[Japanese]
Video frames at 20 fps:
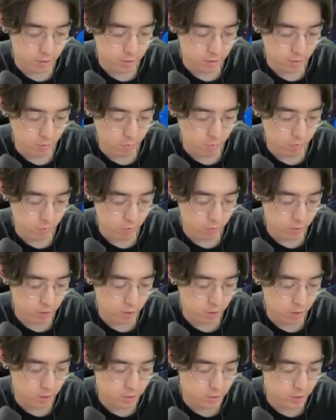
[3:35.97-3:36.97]
おー、な
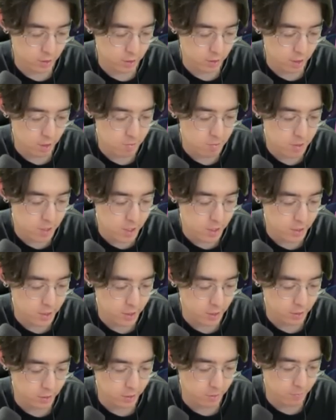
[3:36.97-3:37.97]
んか絶対右行き
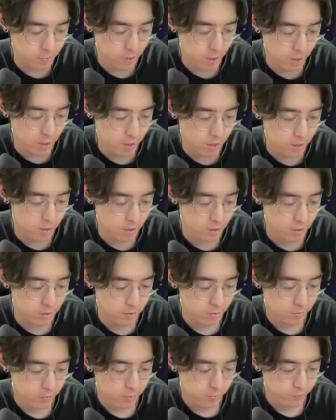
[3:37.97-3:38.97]
たかったみたいな。
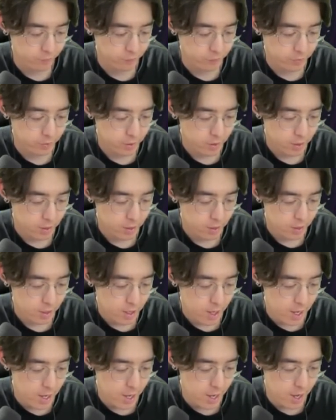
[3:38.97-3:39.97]

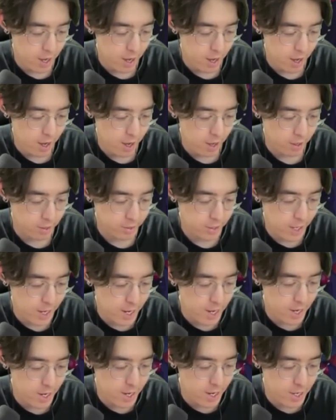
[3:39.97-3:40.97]
はいはいはいはい。
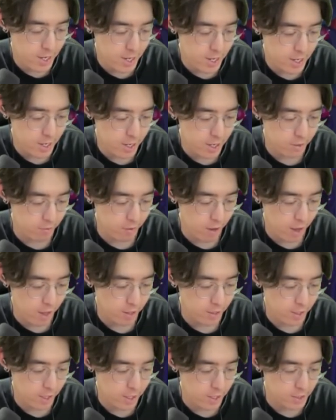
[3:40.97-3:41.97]
誰誰誰誰これ
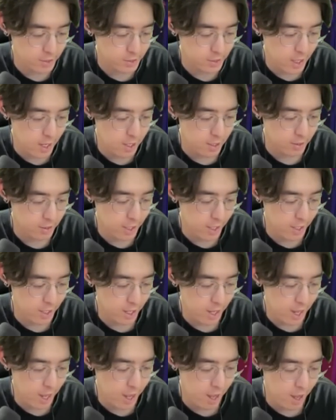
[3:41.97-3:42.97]
誰ですかタラ
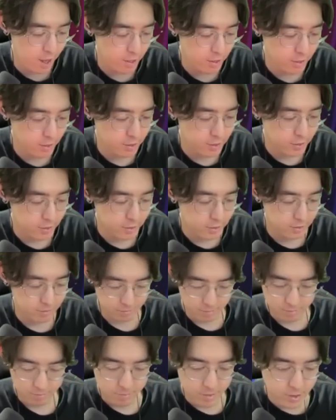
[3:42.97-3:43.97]
ね、はいはい。
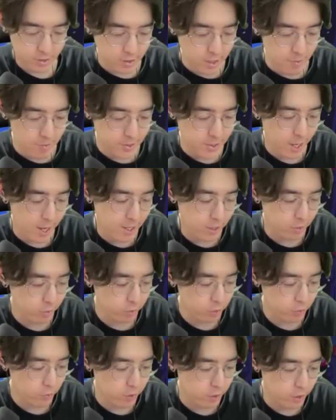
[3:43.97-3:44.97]
まあ、実際今最
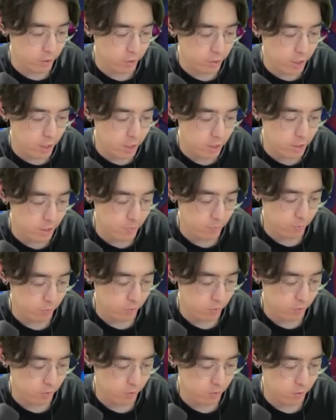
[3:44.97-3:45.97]
強と言われているタラにで
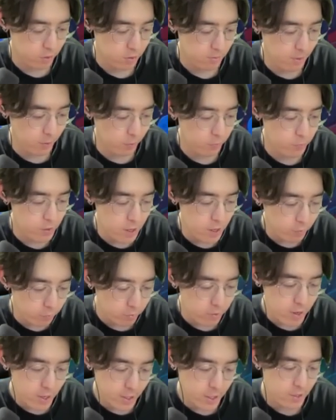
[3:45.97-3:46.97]
も、まあ、俺は
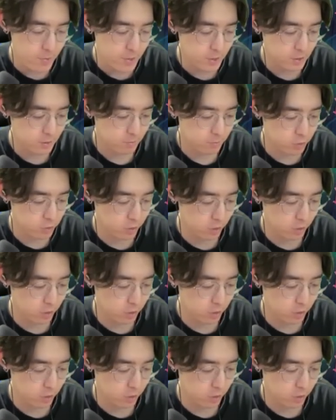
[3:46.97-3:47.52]
俺は勝てますもちろん